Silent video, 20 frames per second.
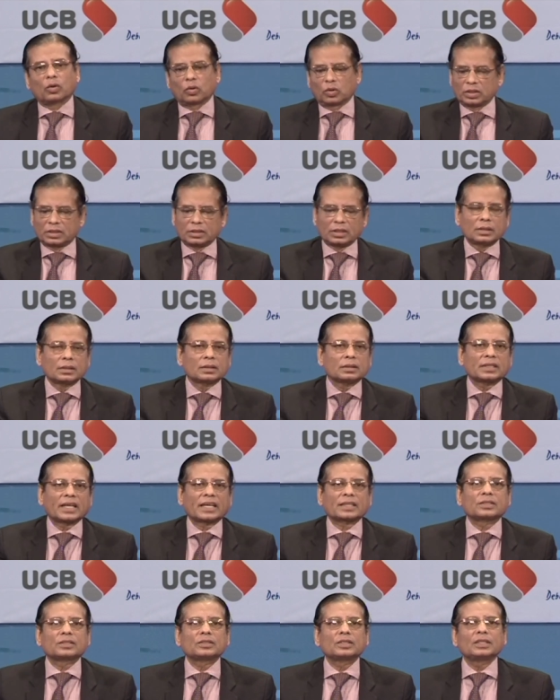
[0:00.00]
ওই যে
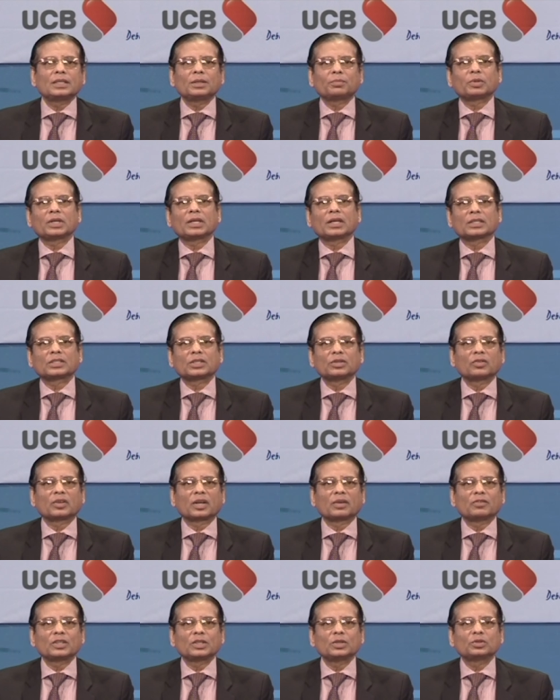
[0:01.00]
ট্যাক্স জিডিপি রেশিও
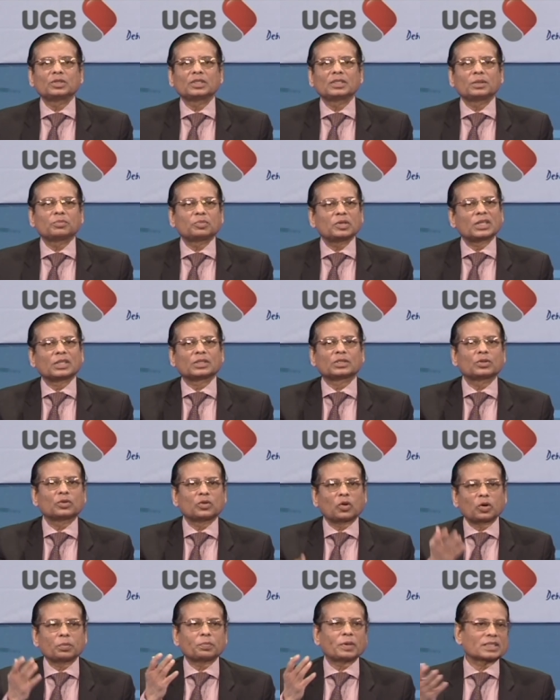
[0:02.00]
রেভিনিউ জিডিপি রেশিও
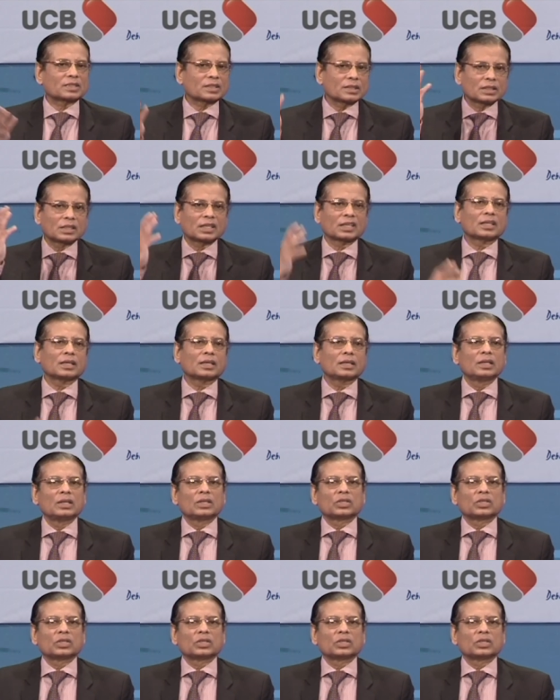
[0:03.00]
নয় পার্সেন্ট থেকে